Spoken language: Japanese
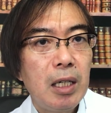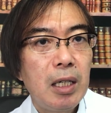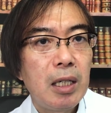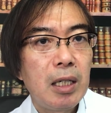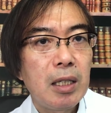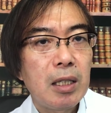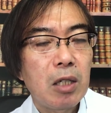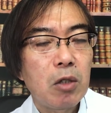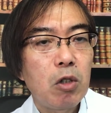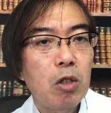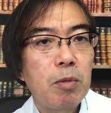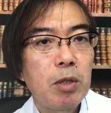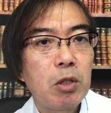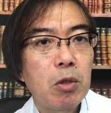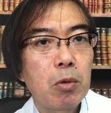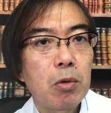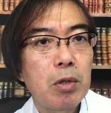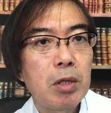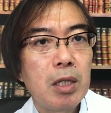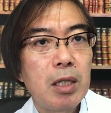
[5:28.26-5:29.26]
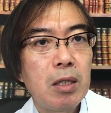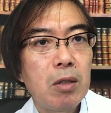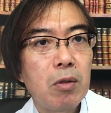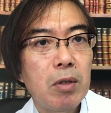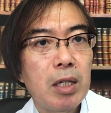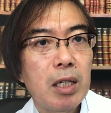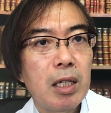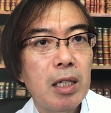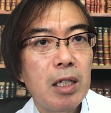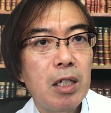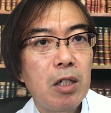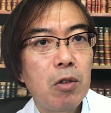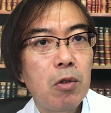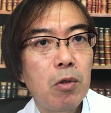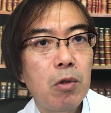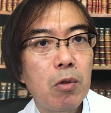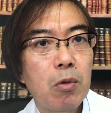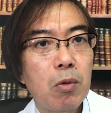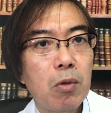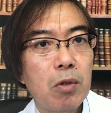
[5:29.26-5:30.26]
え例えば直線の長い
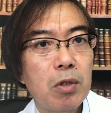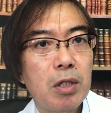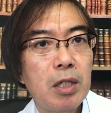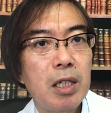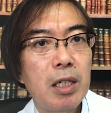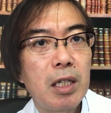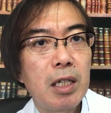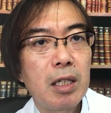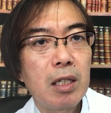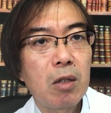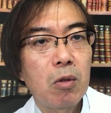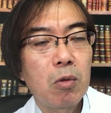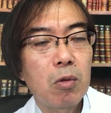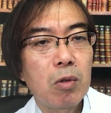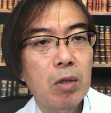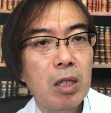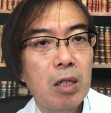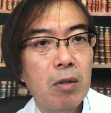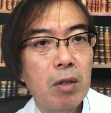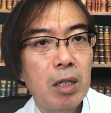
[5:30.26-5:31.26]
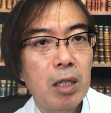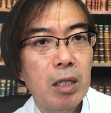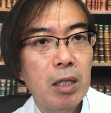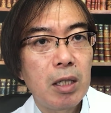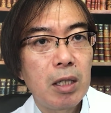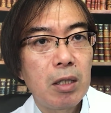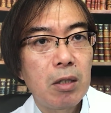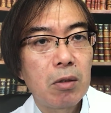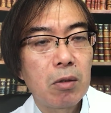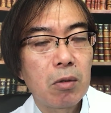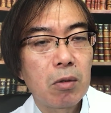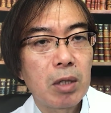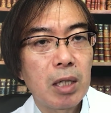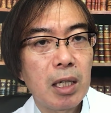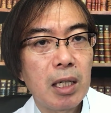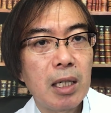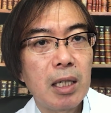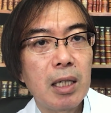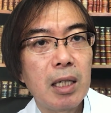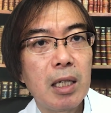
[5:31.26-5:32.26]
広いコースで例年行われているの
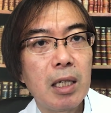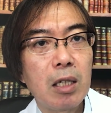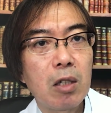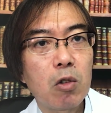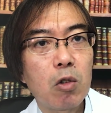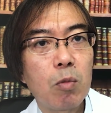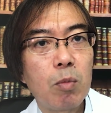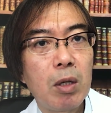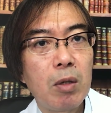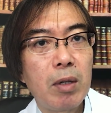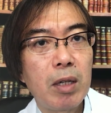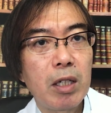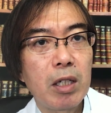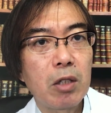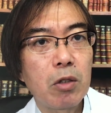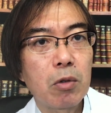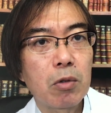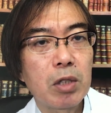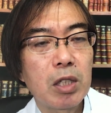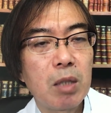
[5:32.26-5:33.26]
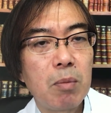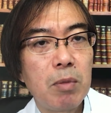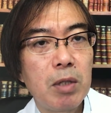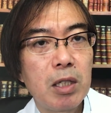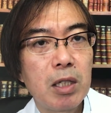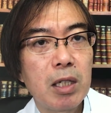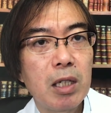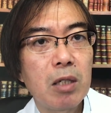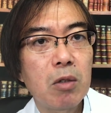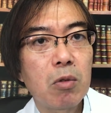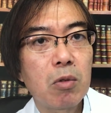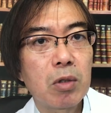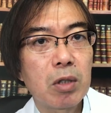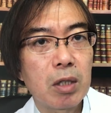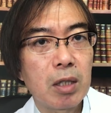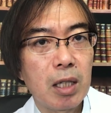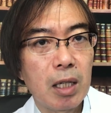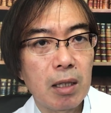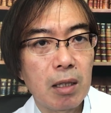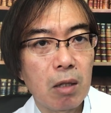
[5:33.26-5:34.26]
が、えー、小回りで直線短い
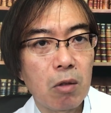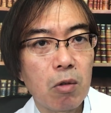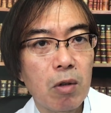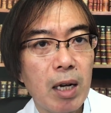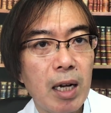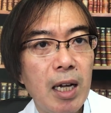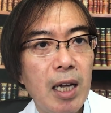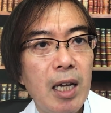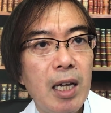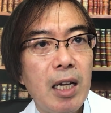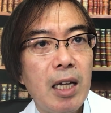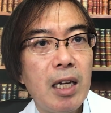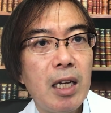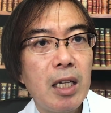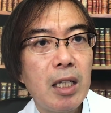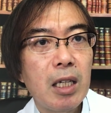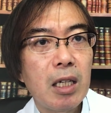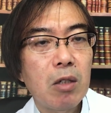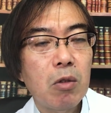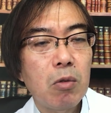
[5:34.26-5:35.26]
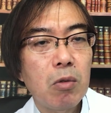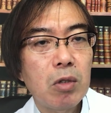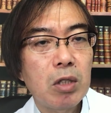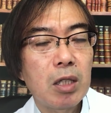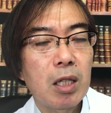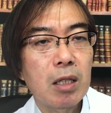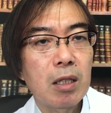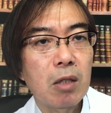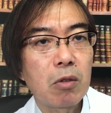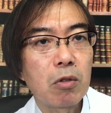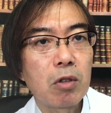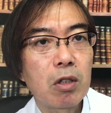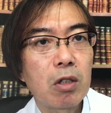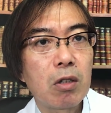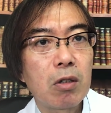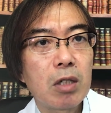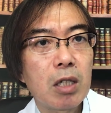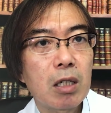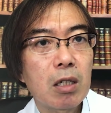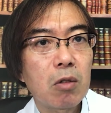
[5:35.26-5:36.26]
コースになったとか平坦コースだったのに
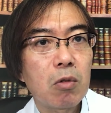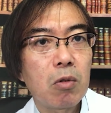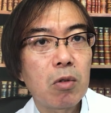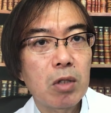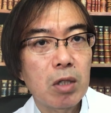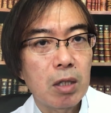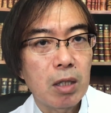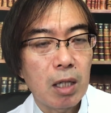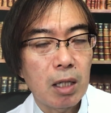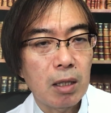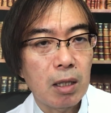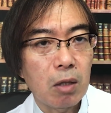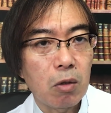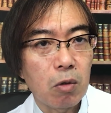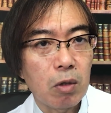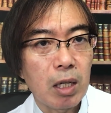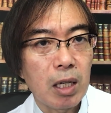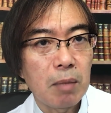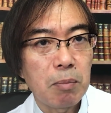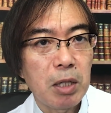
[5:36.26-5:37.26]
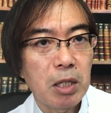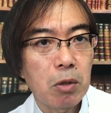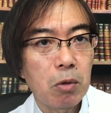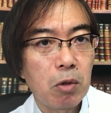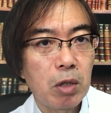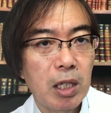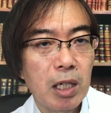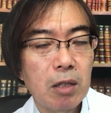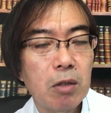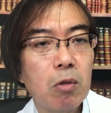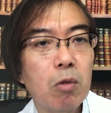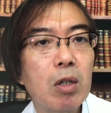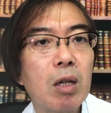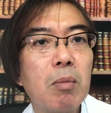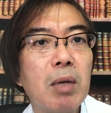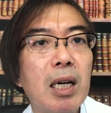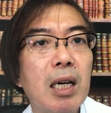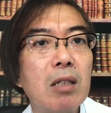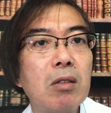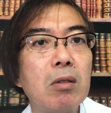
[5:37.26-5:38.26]
急坂コースになったとか、まあ、その逆と
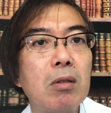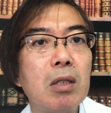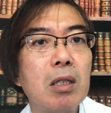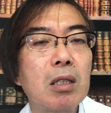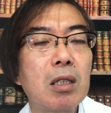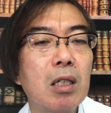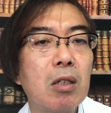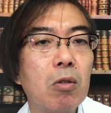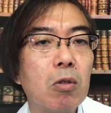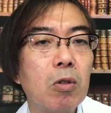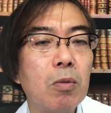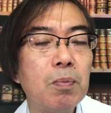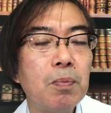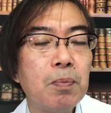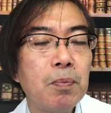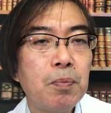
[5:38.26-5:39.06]
かもあるんですけど